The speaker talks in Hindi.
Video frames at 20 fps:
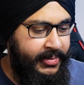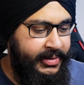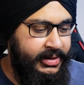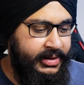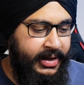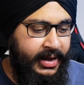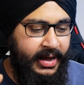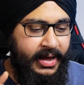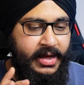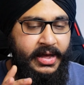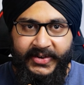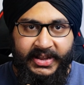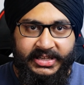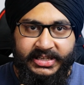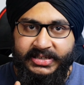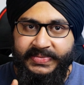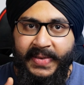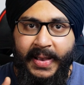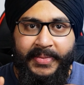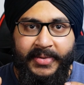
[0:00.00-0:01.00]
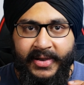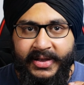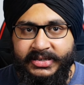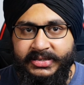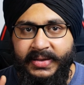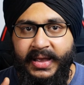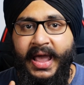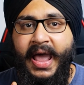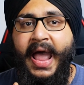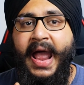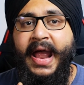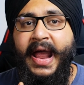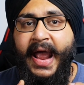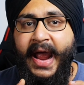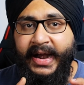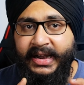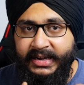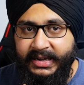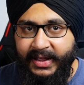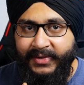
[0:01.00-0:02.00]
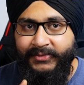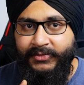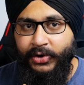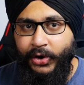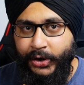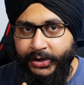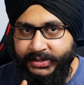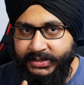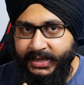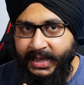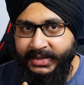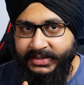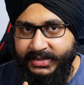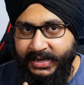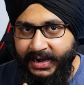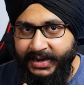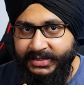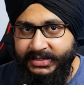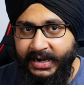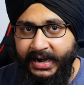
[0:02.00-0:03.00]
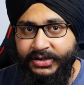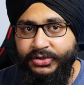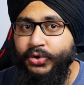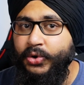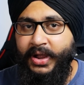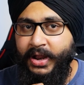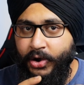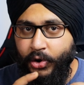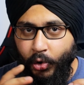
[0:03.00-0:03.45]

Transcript: को मिलते हैं तो फीचर्स में आपका इसके एक्टिव नॉइस कैंसिलेशन है जो कि